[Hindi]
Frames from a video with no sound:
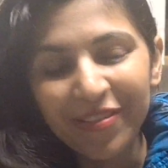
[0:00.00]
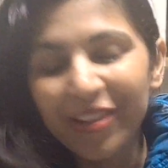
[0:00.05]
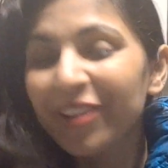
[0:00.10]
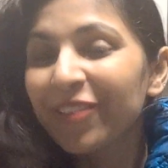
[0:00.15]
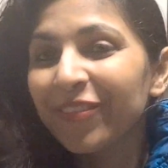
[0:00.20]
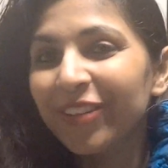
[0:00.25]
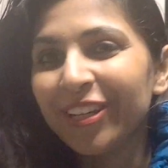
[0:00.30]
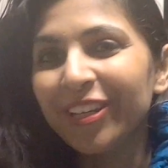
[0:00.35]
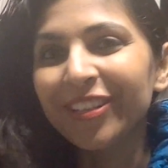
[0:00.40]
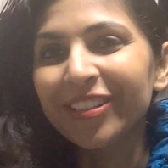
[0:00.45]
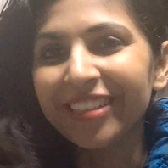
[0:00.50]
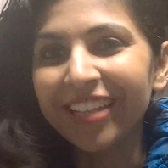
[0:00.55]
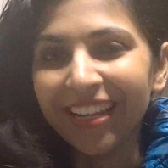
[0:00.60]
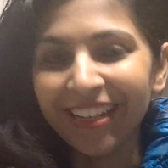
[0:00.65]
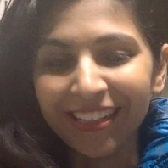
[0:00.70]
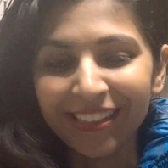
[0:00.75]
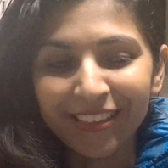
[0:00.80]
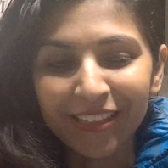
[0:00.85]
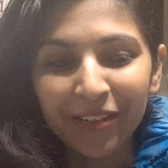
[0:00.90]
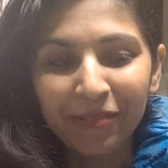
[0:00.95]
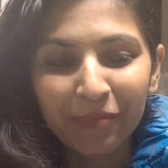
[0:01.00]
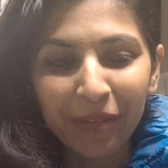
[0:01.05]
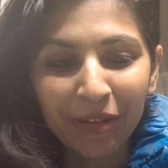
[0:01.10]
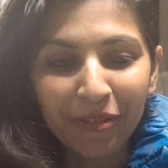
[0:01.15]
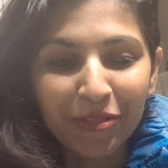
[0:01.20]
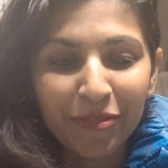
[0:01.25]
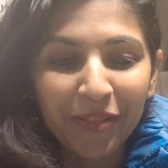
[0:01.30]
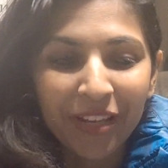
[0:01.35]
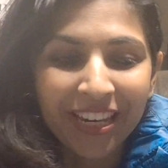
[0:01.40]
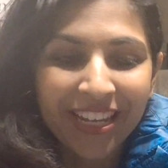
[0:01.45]
मैंने वीडियो डाला था आई
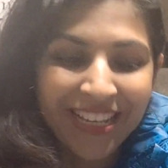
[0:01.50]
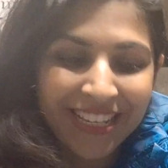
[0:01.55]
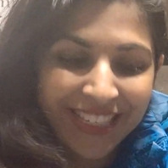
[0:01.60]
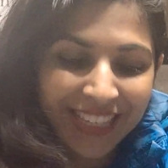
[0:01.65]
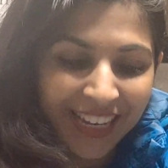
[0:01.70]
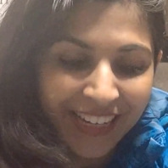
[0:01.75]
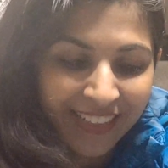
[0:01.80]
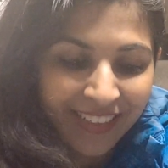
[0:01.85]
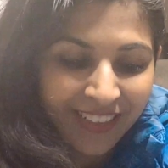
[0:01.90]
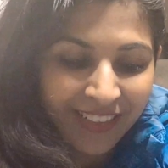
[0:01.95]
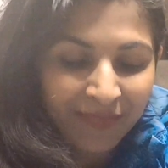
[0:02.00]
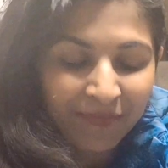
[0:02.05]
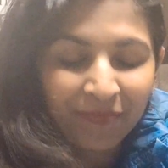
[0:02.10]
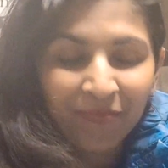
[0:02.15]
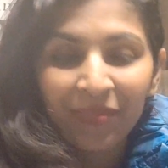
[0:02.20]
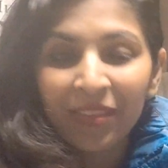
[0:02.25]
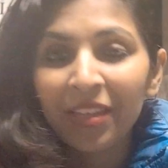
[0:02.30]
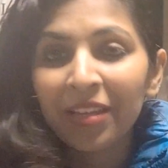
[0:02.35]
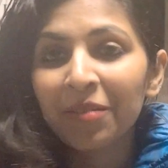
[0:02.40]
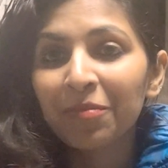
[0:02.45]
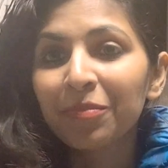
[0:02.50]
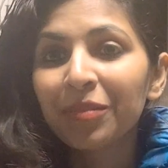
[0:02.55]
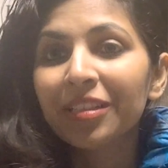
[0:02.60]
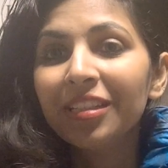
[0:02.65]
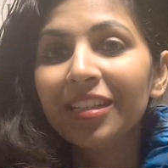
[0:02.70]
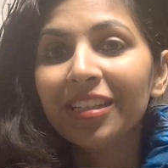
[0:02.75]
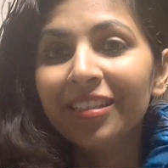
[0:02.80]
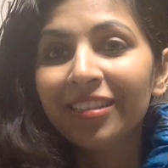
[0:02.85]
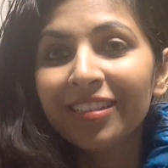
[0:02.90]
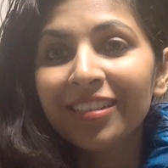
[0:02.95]
वॉज वेरी एक्साइटेड
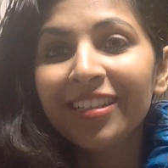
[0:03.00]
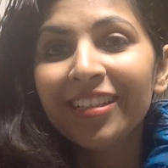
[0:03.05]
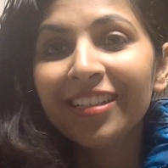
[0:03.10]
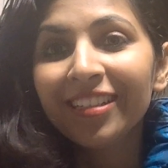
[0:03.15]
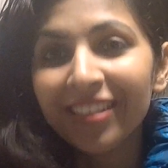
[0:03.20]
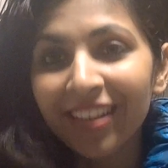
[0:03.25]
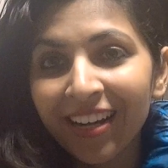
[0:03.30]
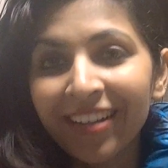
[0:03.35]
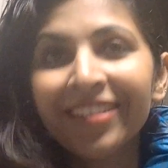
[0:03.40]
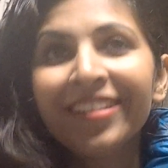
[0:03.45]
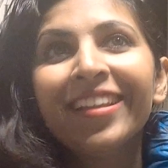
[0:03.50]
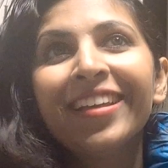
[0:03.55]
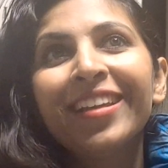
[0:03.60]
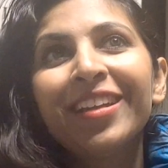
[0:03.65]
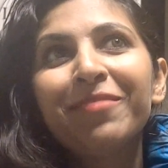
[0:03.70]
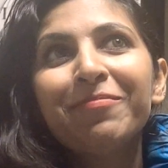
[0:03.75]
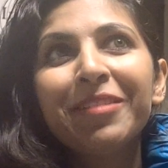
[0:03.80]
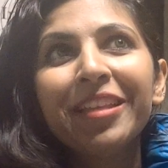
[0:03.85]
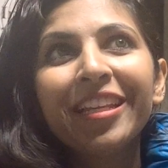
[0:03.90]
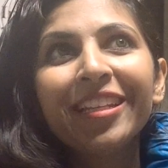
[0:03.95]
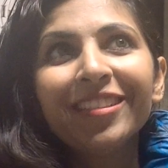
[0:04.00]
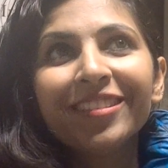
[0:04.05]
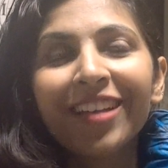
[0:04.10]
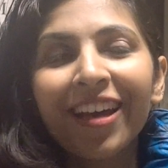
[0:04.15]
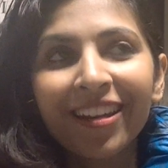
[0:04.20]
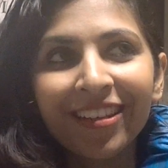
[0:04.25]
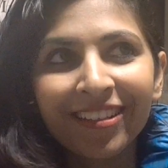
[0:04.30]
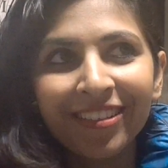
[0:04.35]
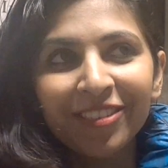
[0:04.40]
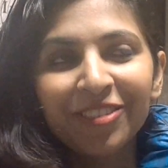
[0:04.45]
बस इतनी ठंड है ना मेरी
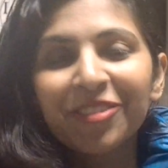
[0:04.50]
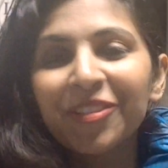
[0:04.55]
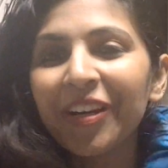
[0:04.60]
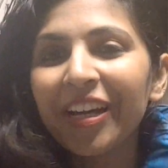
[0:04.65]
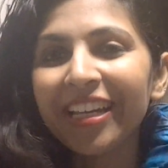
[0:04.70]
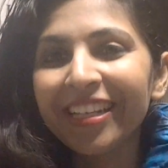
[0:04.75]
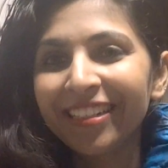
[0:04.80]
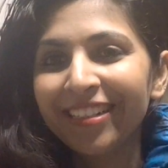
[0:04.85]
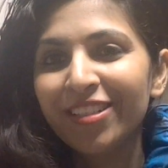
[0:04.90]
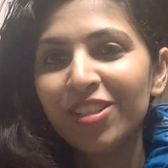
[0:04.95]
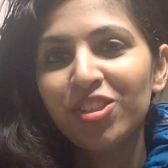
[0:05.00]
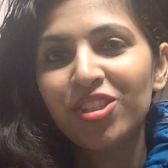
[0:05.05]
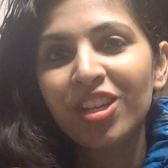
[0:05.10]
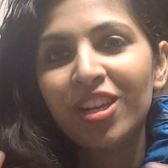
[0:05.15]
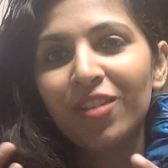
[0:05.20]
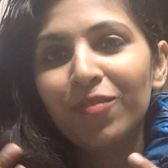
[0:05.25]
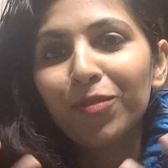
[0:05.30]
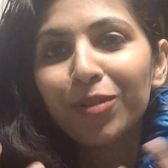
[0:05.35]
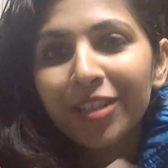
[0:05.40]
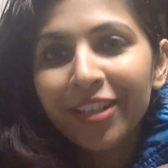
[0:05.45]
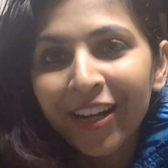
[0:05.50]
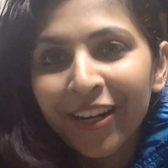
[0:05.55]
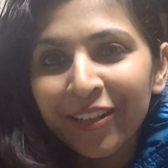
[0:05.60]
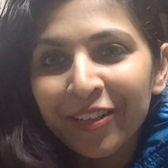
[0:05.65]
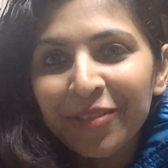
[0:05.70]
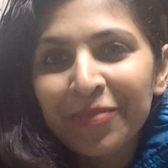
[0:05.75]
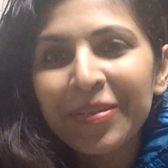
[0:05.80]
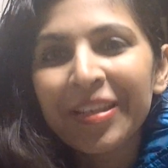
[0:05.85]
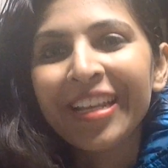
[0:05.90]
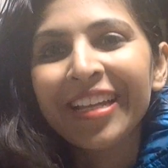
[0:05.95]
सारी जो एनर्जी है ना वो
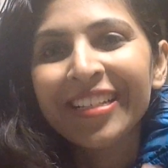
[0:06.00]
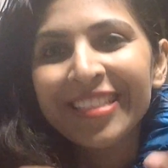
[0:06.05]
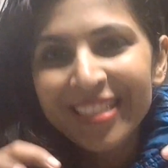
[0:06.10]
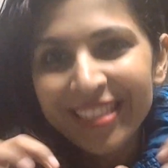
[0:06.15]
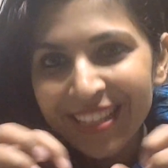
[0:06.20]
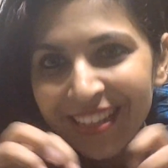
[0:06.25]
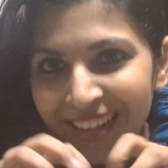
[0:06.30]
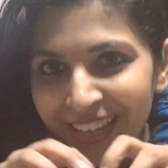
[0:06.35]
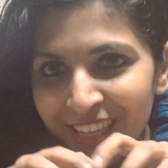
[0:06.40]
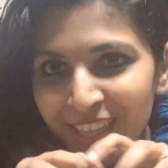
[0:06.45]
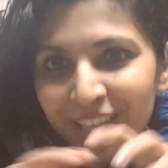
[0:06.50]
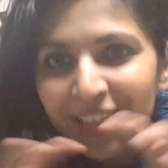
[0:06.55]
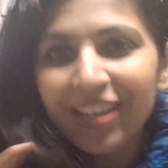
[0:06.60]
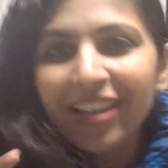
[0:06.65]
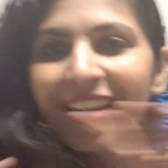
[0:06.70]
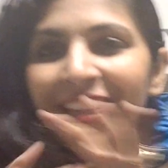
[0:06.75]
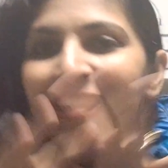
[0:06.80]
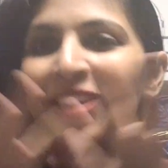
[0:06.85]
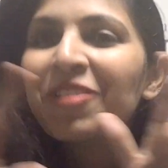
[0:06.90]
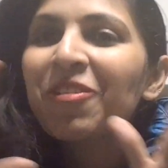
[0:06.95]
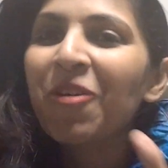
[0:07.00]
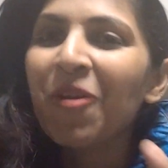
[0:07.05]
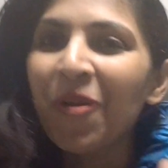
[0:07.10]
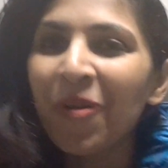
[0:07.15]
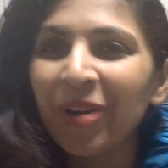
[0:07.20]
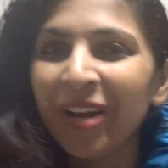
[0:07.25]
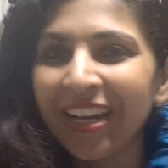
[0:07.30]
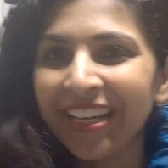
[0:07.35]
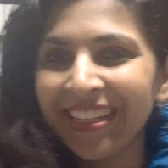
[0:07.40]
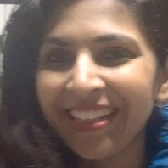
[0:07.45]
ठंड में ना इससे कहीं कहीं
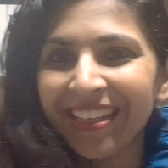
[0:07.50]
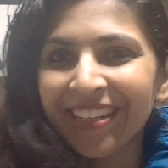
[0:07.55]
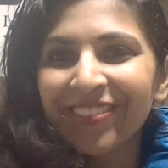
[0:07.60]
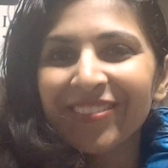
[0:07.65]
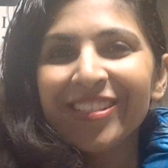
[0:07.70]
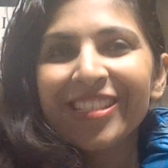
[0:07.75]
खो गई है